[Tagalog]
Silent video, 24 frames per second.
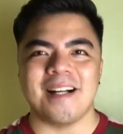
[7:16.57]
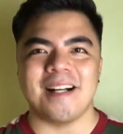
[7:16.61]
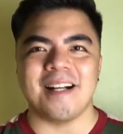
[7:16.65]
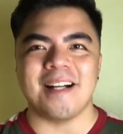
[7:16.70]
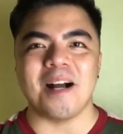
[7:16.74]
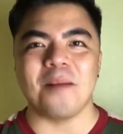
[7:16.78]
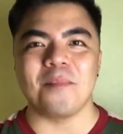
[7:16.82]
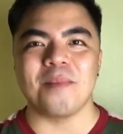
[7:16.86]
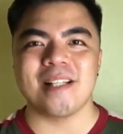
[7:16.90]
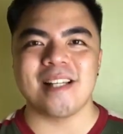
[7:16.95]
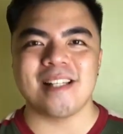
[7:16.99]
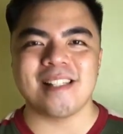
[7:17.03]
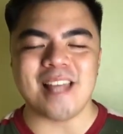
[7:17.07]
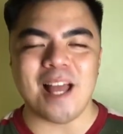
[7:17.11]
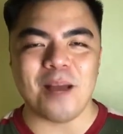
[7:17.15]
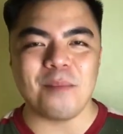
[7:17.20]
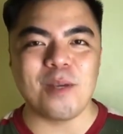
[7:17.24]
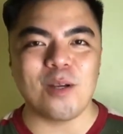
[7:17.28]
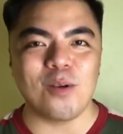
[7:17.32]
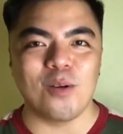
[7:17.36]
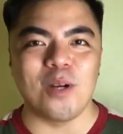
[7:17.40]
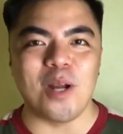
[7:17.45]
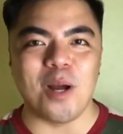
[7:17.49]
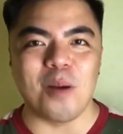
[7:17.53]
Ang masasabi
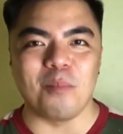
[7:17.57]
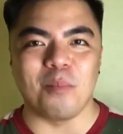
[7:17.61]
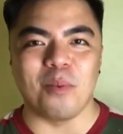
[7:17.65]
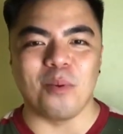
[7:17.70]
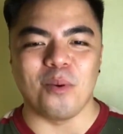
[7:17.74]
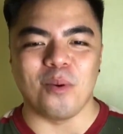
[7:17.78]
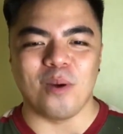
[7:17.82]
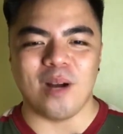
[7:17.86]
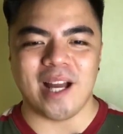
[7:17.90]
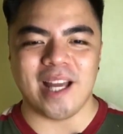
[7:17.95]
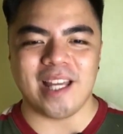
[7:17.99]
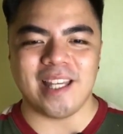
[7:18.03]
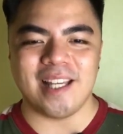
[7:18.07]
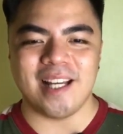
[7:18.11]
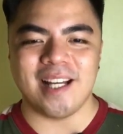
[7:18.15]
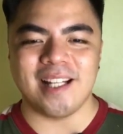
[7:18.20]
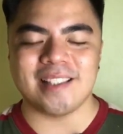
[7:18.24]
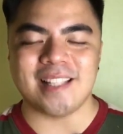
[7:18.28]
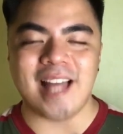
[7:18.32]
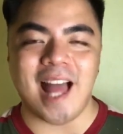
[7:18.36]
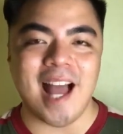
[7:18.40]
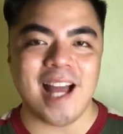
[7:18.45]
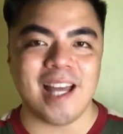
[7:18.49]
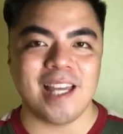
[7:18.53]
ko lang po ay ang
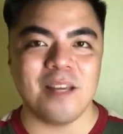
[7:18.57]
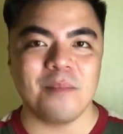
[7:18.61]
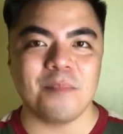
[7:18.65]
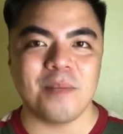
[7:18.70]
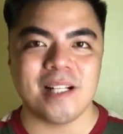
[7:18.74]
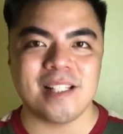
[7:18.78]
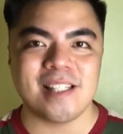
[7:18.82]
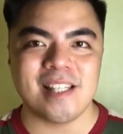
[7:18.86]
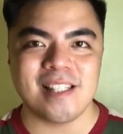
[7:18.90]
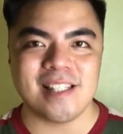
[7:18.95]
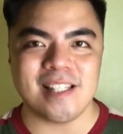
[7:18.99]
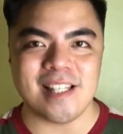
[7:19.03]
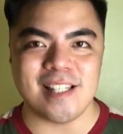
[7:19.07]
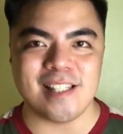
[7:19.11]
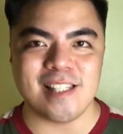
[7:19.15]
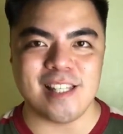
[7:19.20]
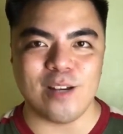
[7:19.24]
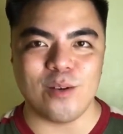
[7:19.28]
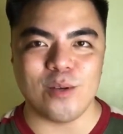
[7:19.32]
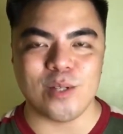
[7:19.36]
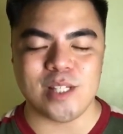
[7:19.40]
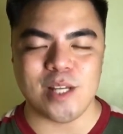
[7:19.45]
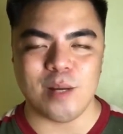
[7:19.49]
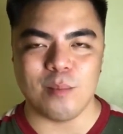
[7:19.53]
tanging pagsisisi
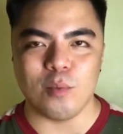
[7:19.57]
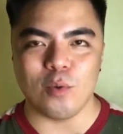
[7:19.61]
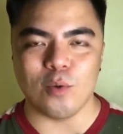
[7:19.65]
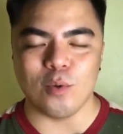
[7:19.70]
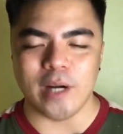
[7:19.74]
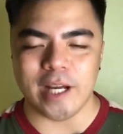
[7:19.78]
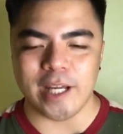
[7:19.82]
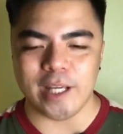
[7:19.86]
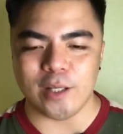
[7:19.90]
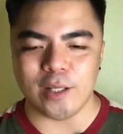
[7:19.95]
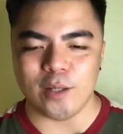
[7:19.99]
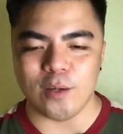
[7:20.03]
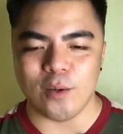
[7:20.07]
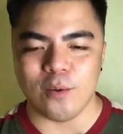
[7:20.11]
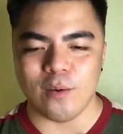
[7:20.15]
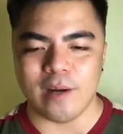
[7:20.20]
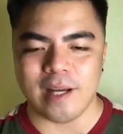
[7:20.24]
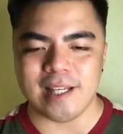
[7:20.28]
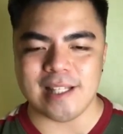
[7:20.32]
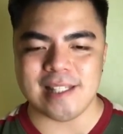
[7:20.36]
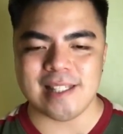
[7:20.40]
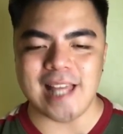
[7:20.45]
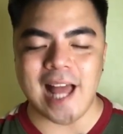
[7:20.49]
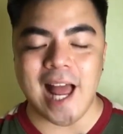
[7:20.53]
ko sa buhay ko
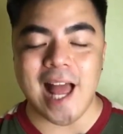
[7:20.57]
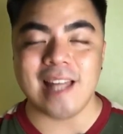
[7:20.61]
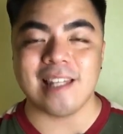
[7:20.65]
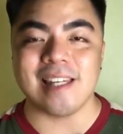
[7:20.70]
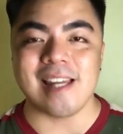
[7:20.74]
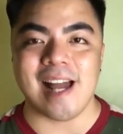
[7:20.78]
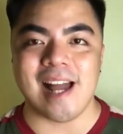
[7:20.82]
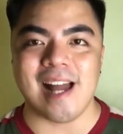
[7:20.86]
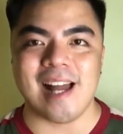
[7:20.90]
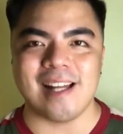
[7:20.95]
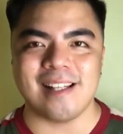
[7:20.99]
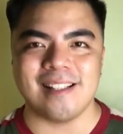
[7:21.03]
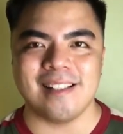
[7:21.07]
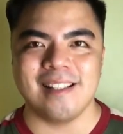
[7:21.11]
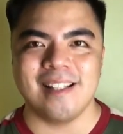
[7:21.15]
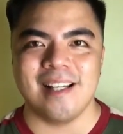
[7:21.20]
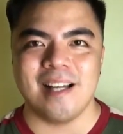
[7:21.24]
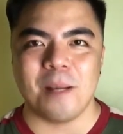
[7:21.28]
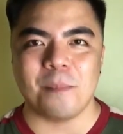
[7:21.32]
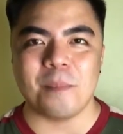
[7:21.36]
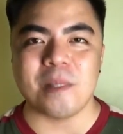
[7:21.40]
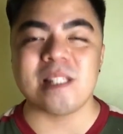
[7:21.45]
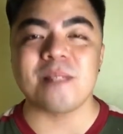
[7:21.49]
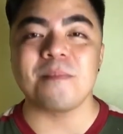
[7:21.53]
ay sana
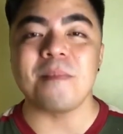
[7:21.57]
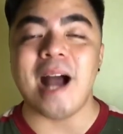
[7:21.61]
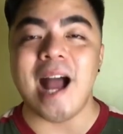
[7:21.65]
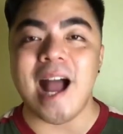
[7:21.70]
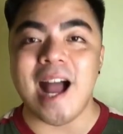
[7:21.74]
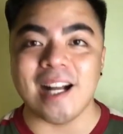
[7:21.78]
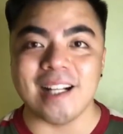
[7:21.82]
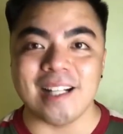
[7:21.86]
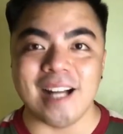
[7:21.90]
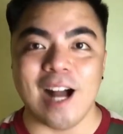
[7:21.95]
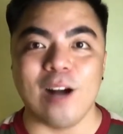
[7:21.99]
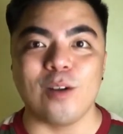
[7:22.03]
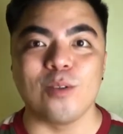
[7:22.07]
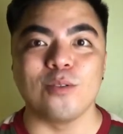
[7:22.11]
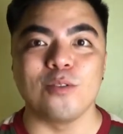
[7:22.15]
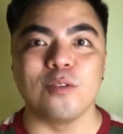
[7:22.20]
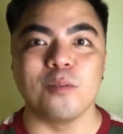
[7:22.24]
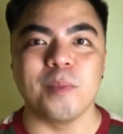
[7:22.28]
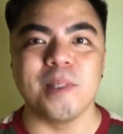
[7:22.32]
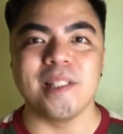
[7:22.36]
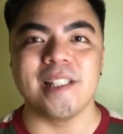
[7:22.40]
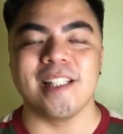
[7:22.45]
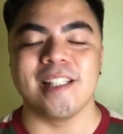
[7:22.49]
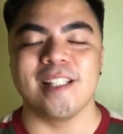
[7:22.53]
mas maaga akong
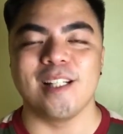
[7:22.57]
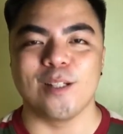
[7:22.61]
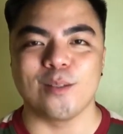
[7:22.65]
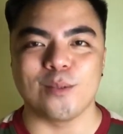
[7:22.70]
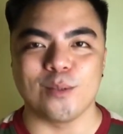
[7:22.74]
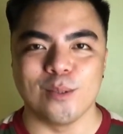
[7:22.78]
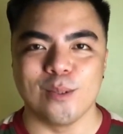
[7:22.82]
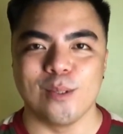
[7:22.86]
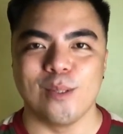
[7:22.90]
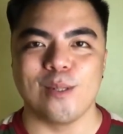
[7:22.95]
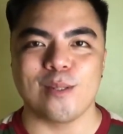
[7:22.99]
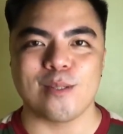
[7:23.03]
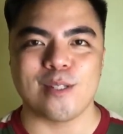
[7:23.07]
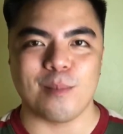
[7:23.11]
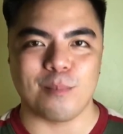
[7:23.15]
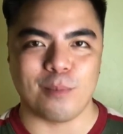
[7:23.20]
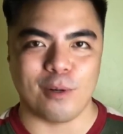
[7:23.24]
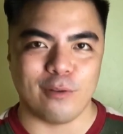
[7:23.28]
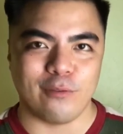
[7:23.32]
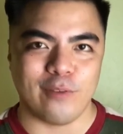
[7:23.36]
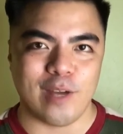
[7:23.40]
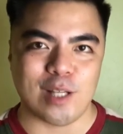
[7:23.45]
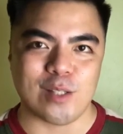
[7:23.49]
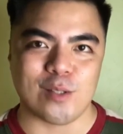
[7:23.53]
humingi ng tulong sa
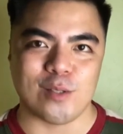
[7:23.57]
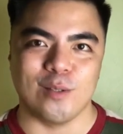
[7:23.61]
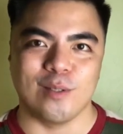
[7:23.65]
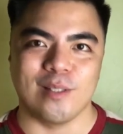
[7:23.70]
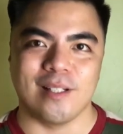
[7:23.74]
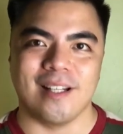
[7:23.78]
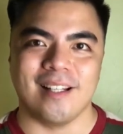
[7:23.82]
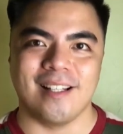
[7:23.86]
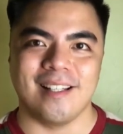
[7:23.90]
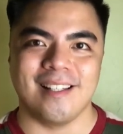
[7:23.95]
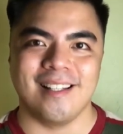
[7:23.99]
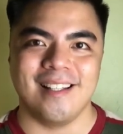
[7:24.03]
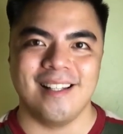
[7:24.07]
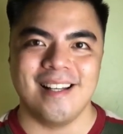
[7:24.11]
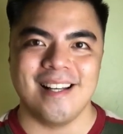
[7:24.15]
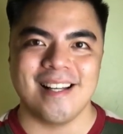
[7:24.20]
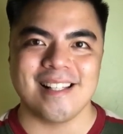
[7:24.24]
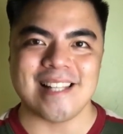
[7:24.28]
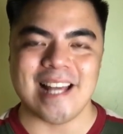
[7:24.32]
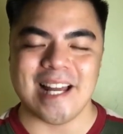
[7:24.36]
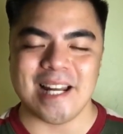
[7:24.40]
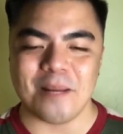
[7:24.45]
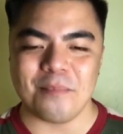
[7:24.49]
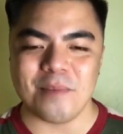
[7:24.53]
professional.
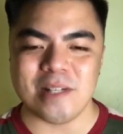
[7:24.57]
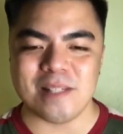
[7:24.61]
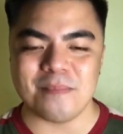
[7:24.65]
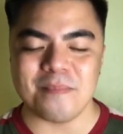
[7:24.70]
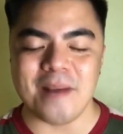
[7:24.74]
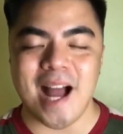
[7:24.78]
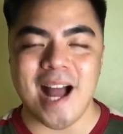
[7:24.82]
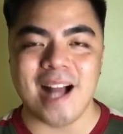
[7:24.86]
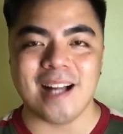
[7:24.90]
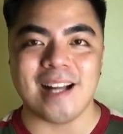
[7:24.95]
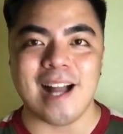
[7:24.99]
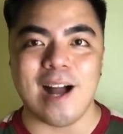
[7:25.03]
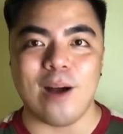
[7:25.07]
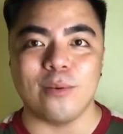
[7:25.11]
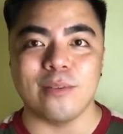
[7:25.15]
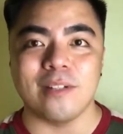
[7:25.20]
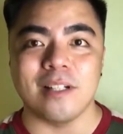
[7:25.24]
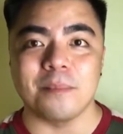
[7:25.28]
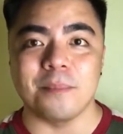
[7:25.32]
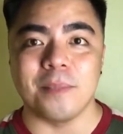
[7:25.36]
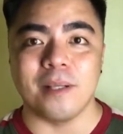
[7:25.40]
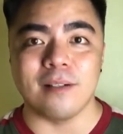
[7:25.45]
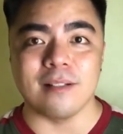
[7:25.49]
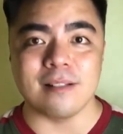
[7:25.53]
Sana mas maaga akong
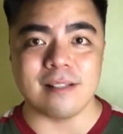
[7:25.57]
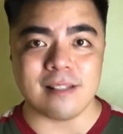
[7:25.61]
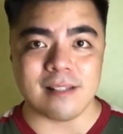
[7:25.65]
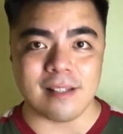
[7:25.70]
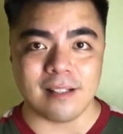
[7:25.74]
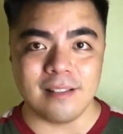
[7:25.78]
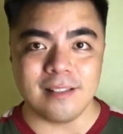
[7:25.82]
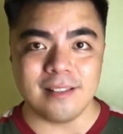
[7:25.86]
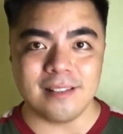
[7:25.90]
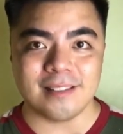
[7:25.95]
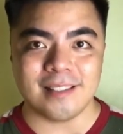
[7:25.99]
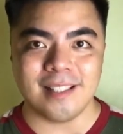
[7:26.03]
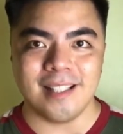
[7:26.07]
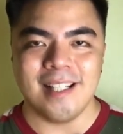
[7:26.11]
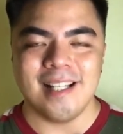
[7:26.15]
nagpa-consult.